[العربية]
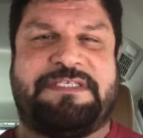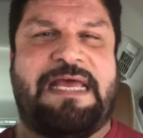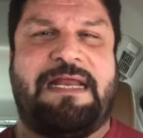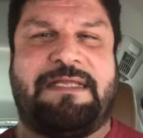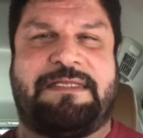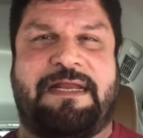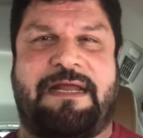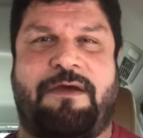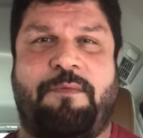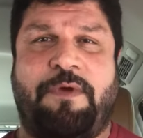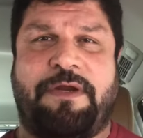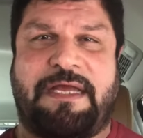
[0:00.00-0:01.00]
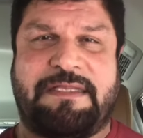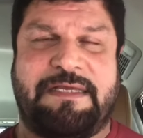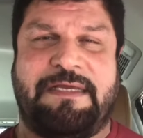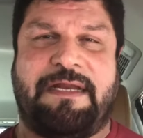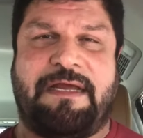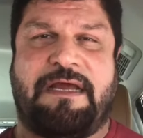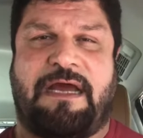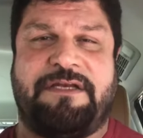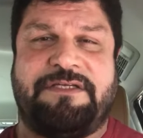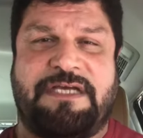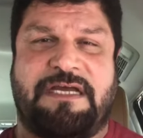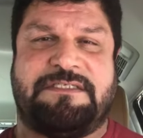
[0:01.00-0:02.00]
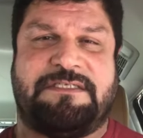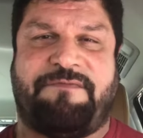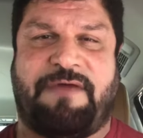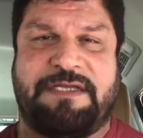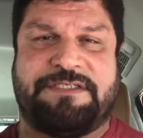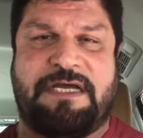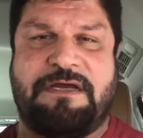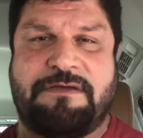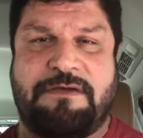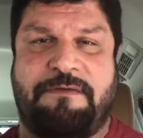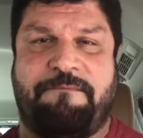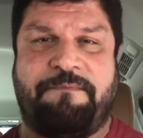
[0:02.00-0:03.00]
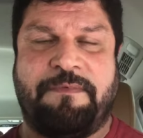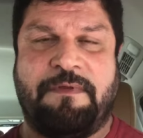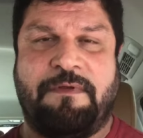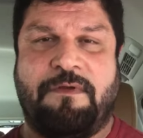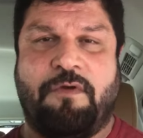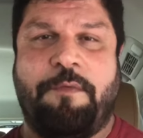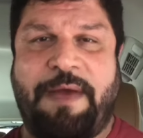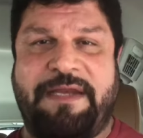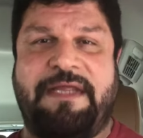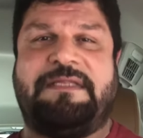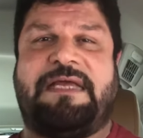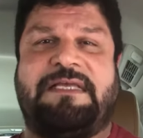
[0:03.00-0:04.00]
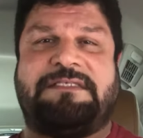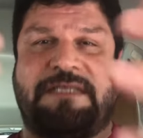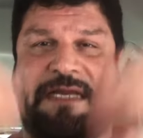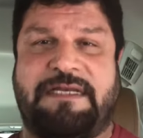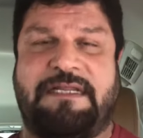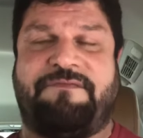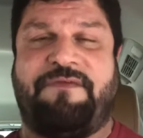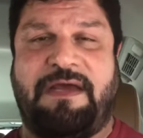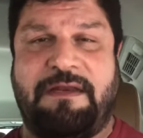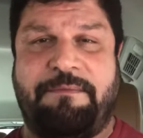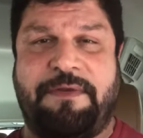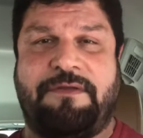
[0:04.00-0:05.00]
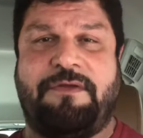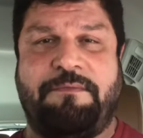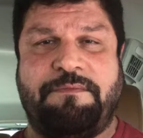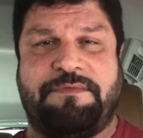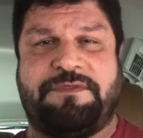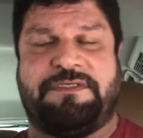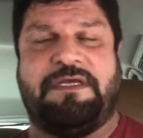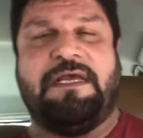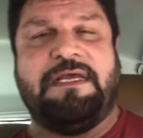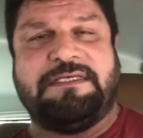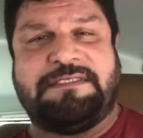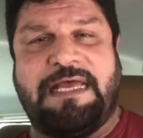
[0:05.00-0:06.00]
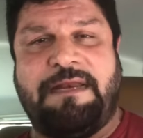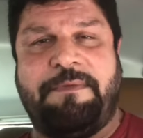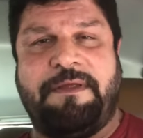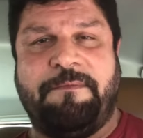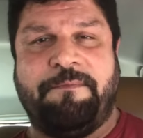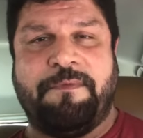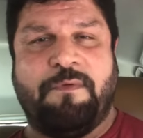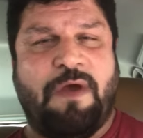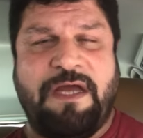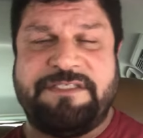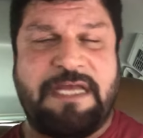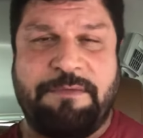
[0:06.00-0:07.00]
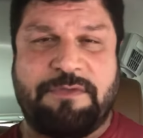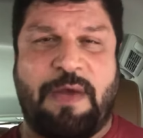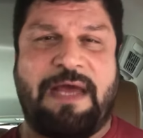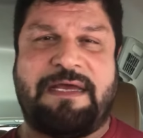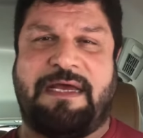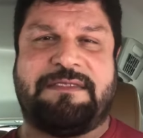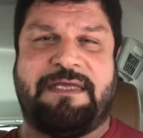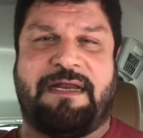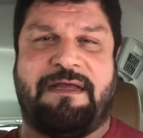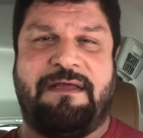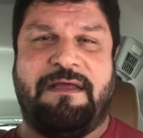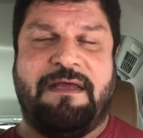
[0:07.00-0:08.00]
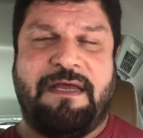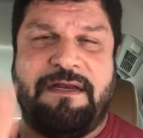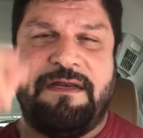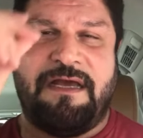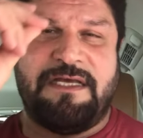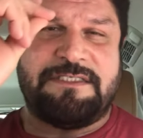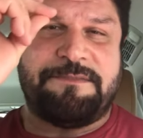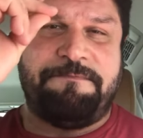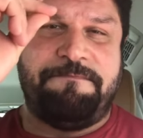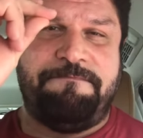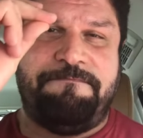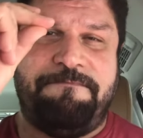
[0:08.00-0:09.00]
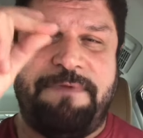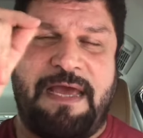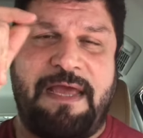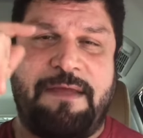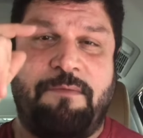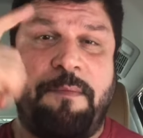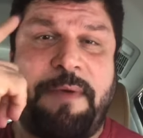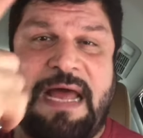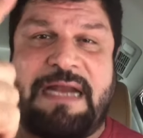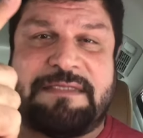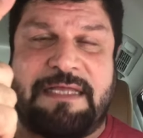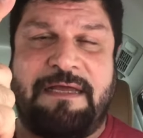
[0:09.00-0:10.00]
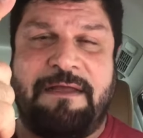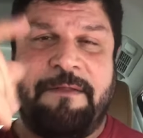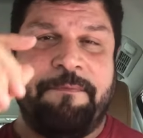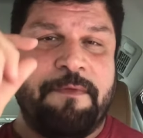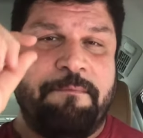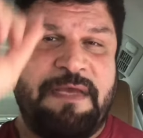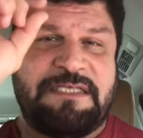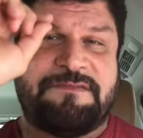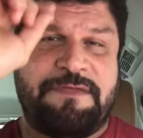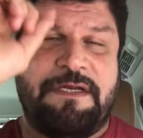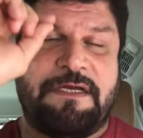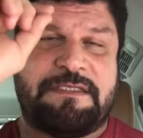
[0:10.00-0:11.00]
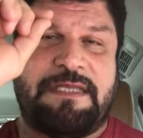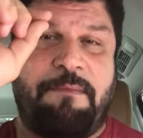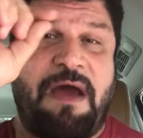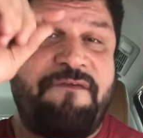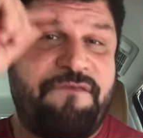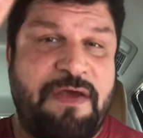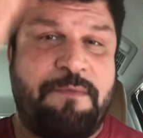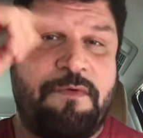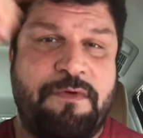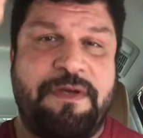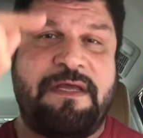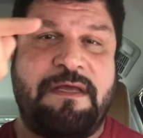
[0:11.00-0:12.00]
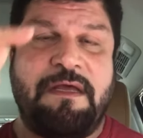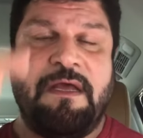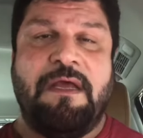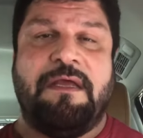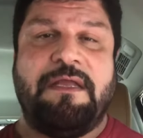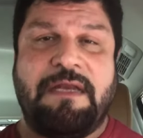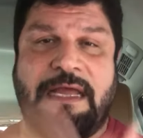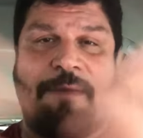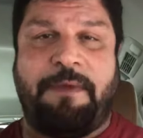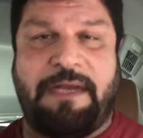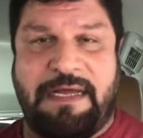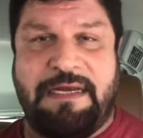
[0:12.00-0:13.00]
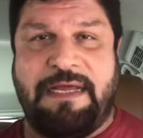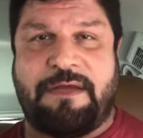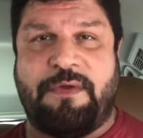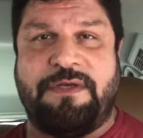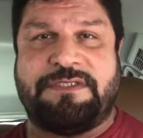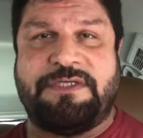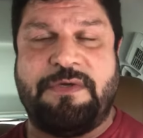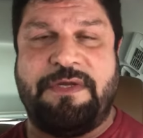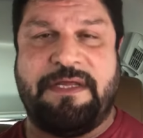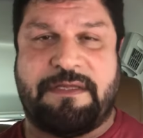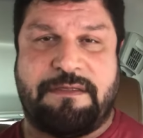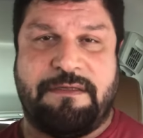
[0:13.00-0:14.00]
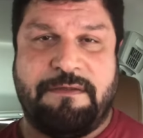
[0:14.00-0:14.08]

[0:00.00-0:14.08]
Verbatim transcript: سهله ترى امور خطيره قاعد نجازف علشانكم وبعدين تحصل رده فعل منكم سلبي وهاي شيء متوقع ترى الناس اي مو بغلطه بس في نقطه ما يفهمونها ينقلبون عليك وينسونك